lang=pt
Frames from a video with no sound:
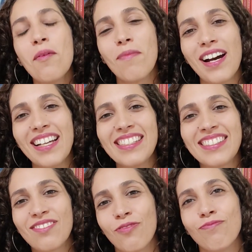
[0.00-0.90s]

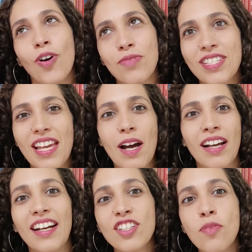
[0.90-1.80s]
mas vamos dizer, a
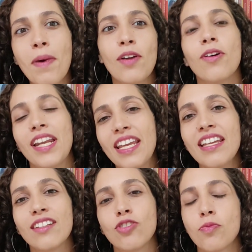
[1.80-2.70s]
grande
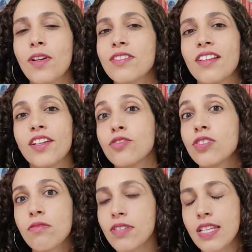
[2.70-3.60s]
maioria dos brasileiros
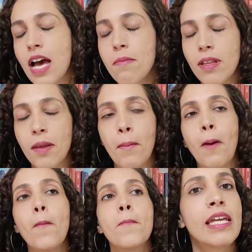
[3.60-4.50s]
não sabe
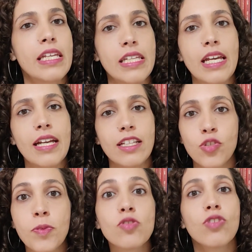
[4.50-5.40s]
alemão. E aí
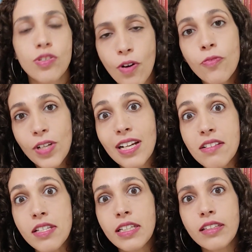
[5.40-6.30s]
as pessoas vão
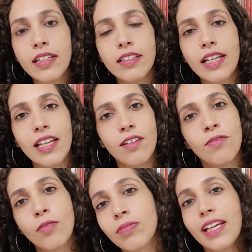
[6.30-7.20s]
ficar sem entender e
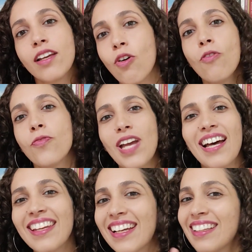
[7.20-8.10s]
vão ter que
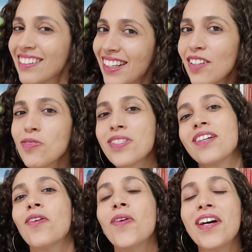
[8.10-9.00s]
confiar naquela
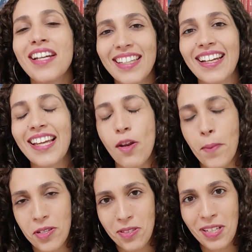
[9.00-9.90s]
tradução que aquele
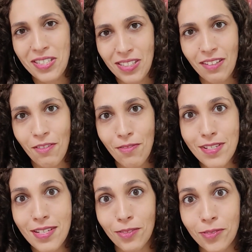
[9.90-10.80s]
personagem estava
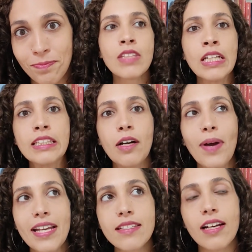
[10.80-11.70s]
fazendo. Então
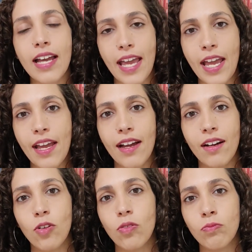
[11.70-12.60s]
essa
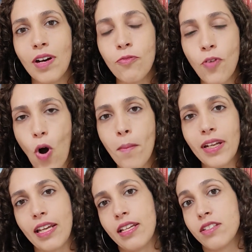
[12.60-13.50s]
é uma
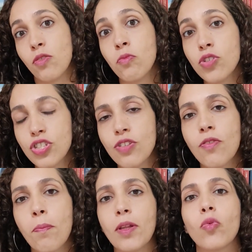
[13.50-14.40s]
forma, né? Esse é um
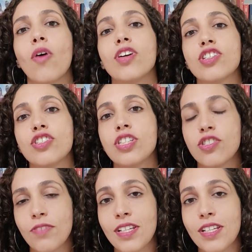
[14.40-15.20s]
motivo pelo qual a gente às